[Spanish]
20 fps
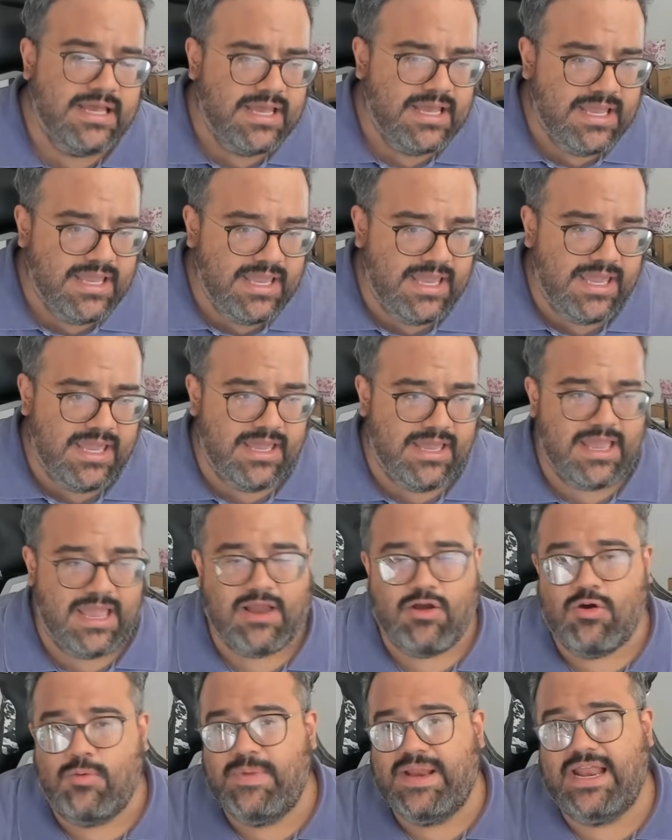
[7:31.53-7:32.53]
Y
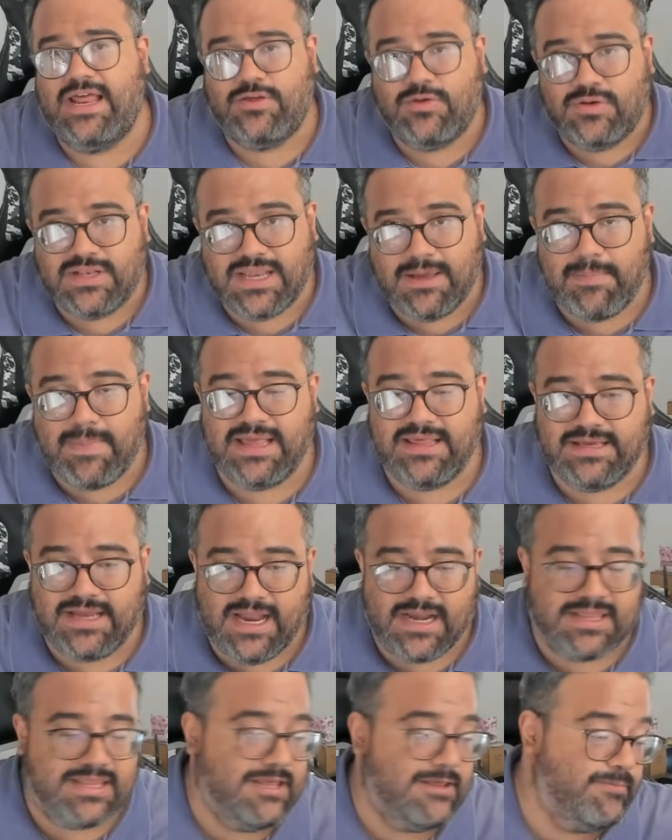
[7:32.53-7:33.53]
en combinación de más
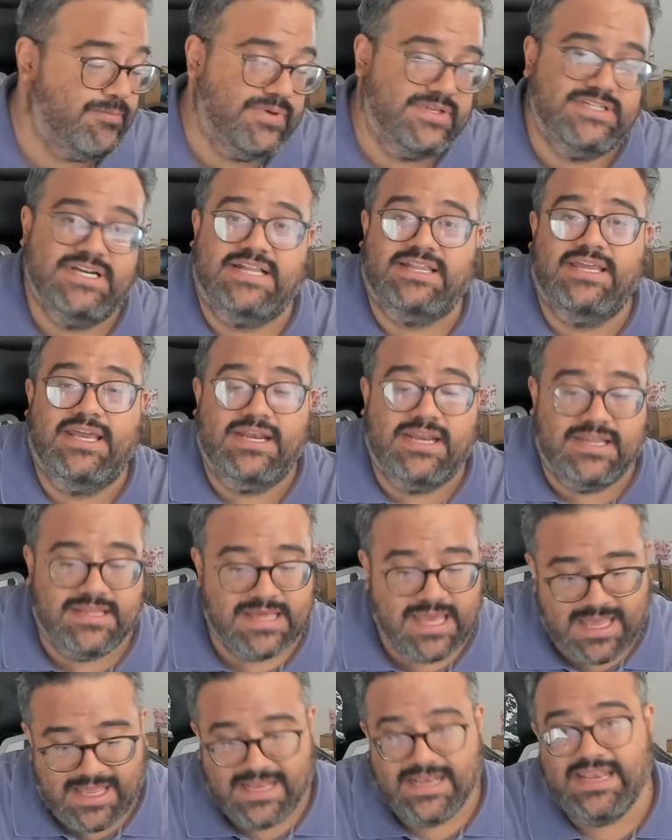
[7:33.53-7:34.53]
cartas, pues ya
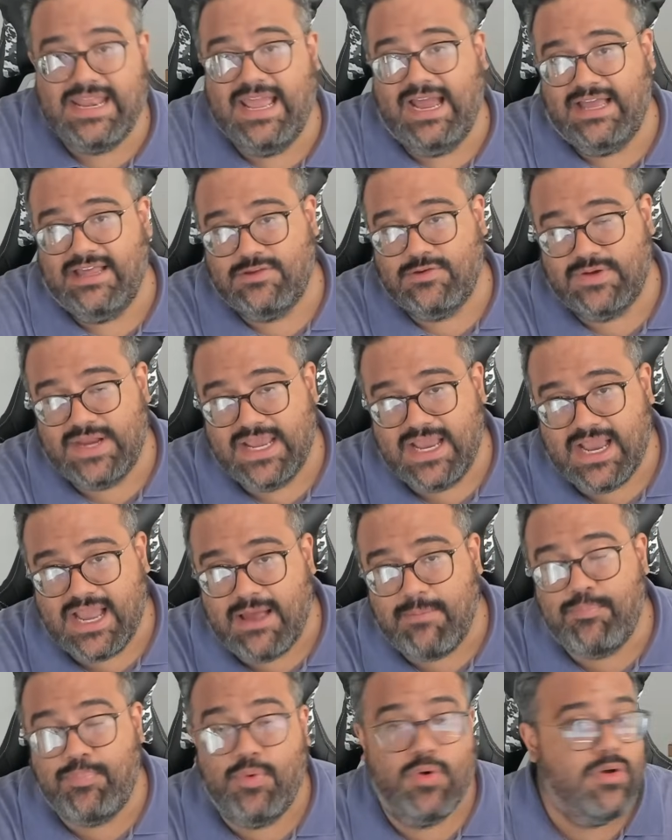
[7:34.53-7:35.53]
tienes negación en
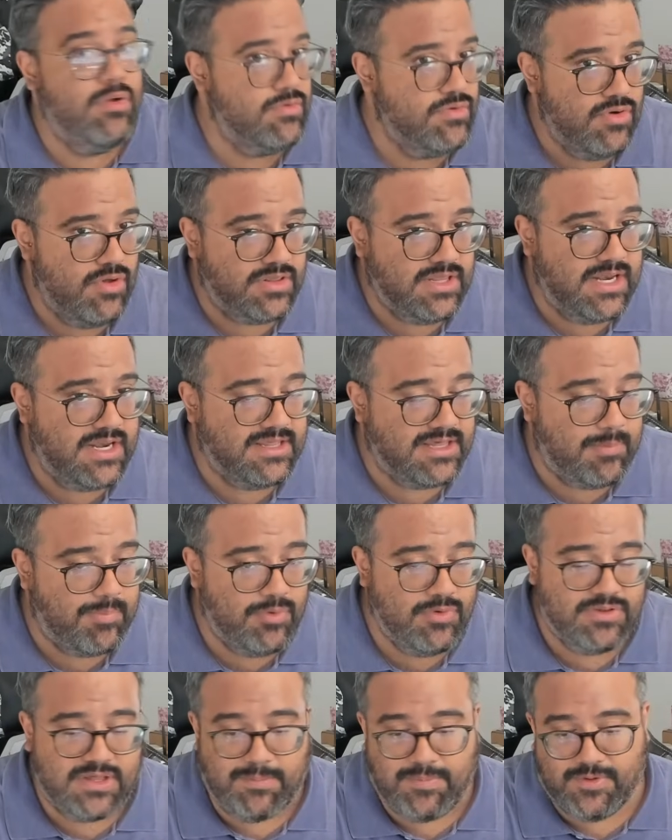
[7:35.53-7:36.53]
campo. No tienes
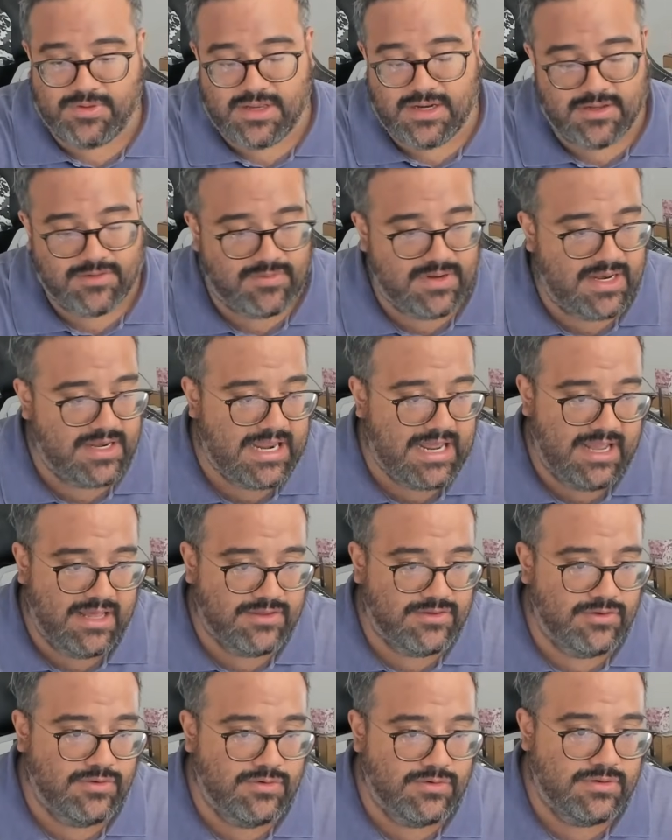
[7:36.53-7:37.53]
Apolusa, pero tienes una
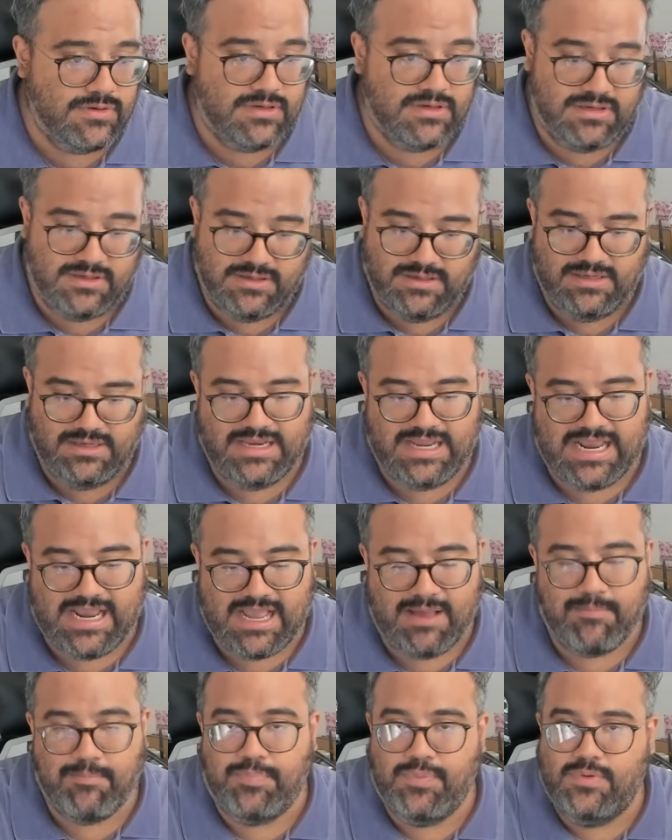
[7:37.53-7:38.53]
negación de
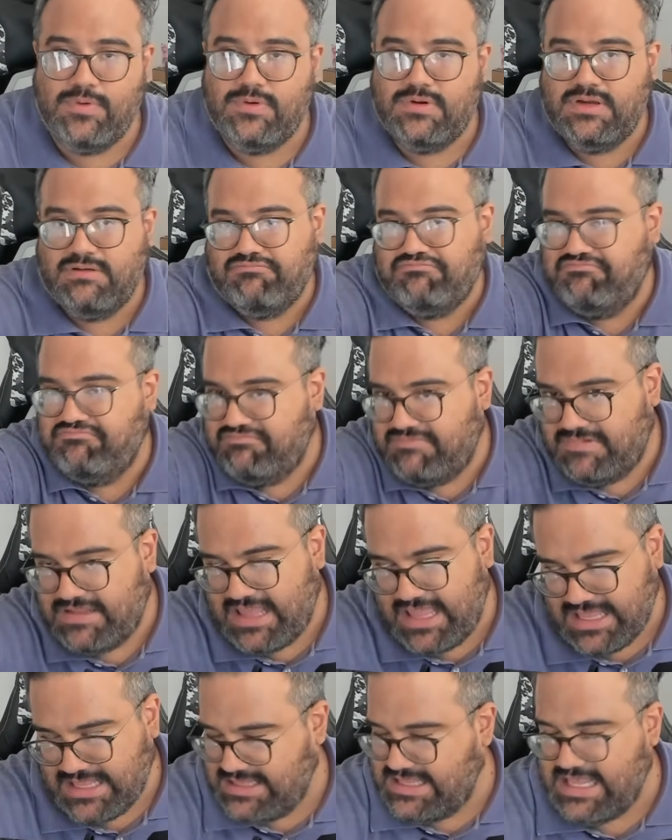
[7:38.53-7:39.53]
campo
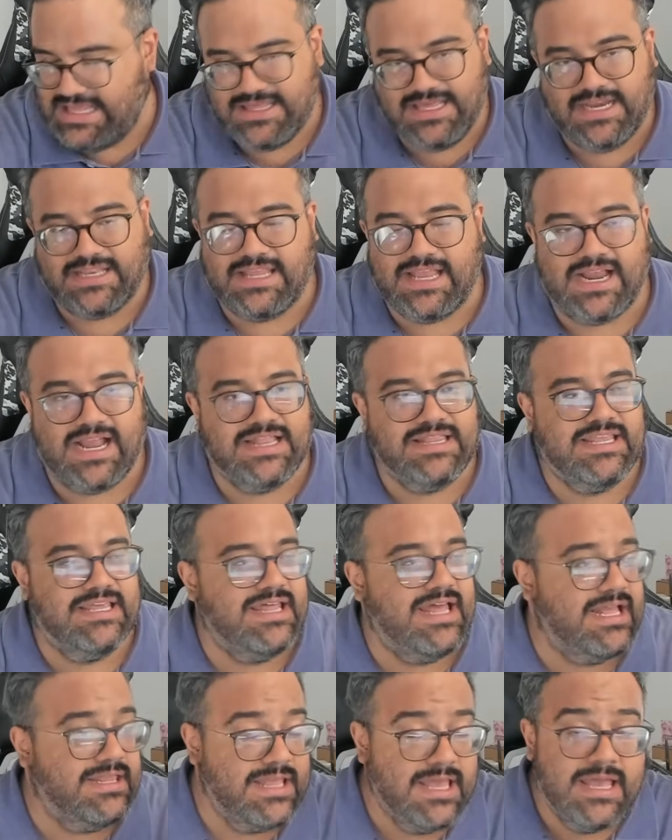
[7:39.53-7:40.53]
de cierta
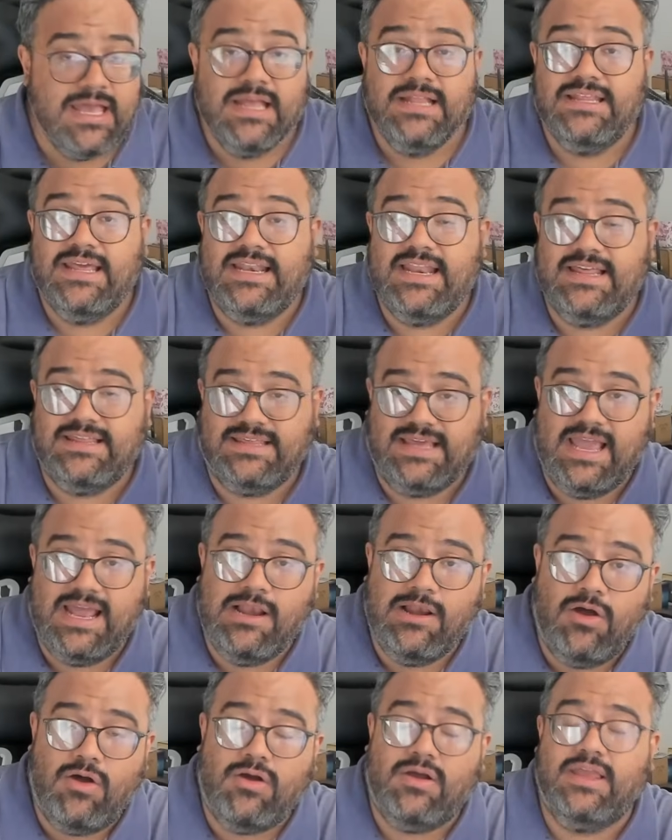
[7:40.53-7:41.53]
cantidad. Tienes
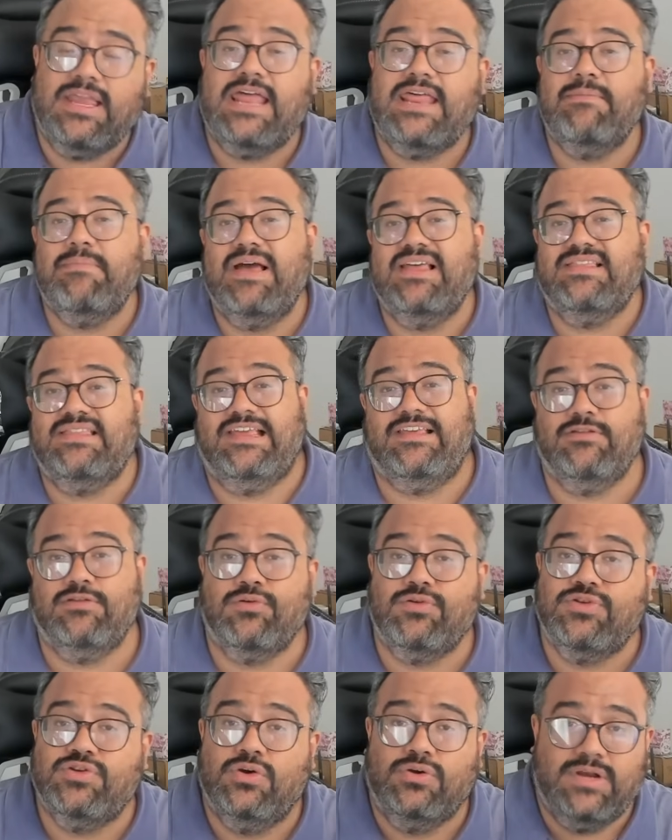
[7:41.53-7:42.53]
el lock y además
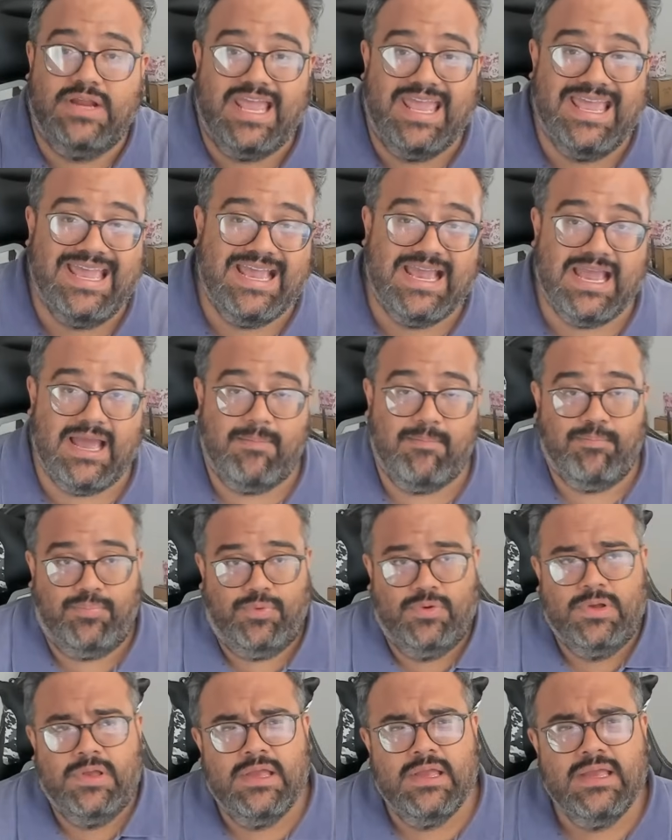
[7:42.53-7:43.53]
destrucción en
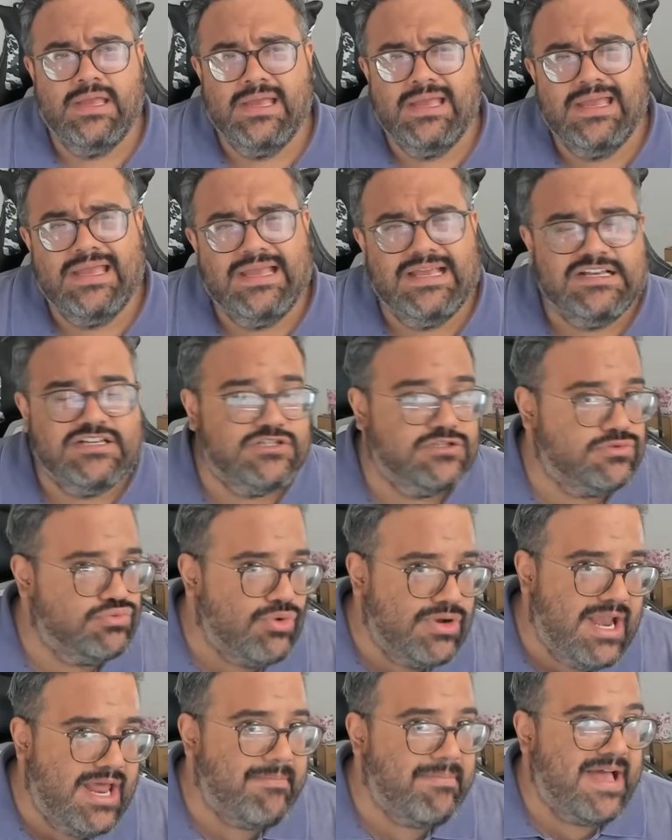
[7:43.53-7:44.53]
campo.
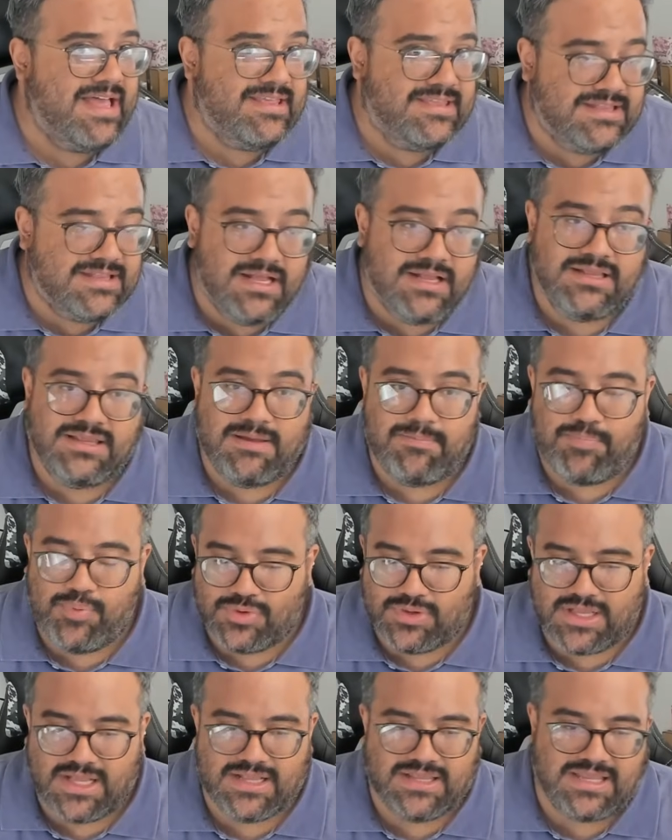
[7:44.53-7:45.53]
Suena bastante
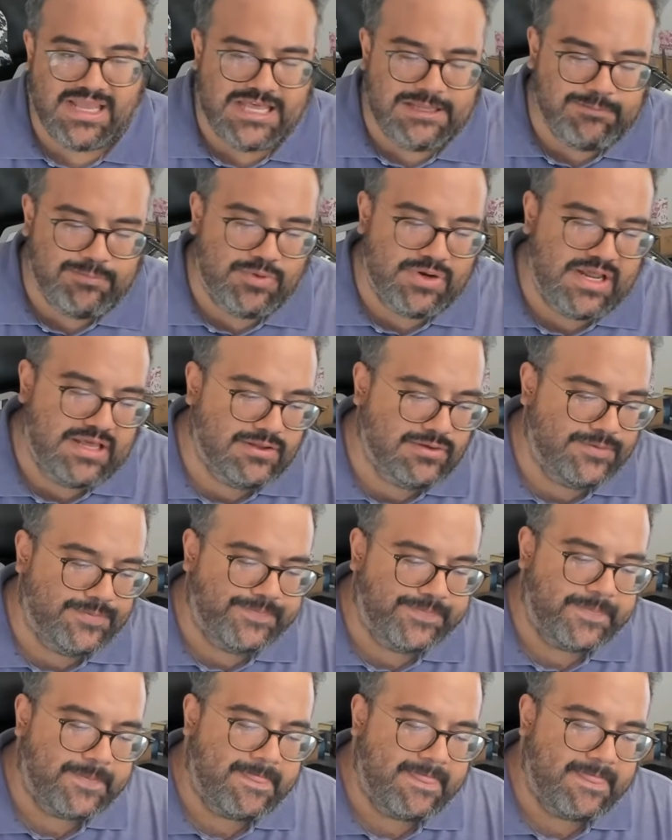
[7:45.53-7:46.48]
potente. Es por eso